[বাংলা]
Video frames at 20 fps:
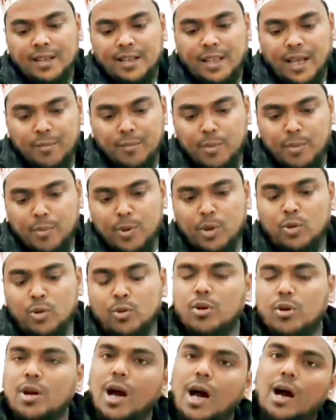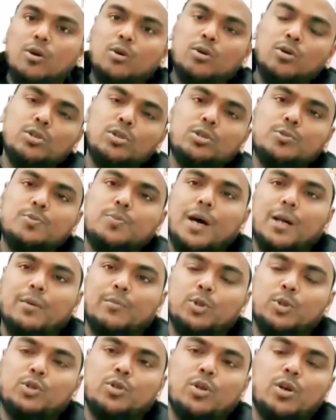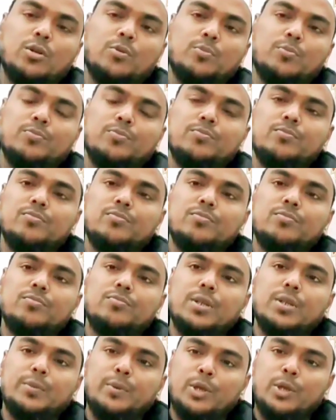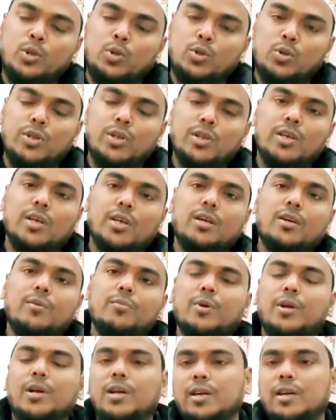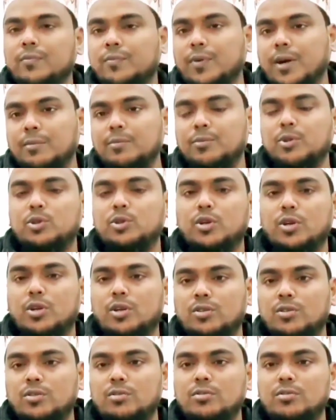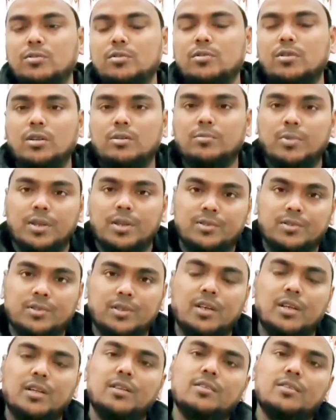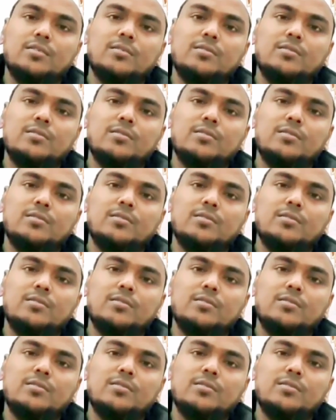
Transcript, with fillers: তাই বিভিন্ন কাগজ পারমিশন বিভিন্ন দিকে বিল্ডিং পারমিশন কনভার্সন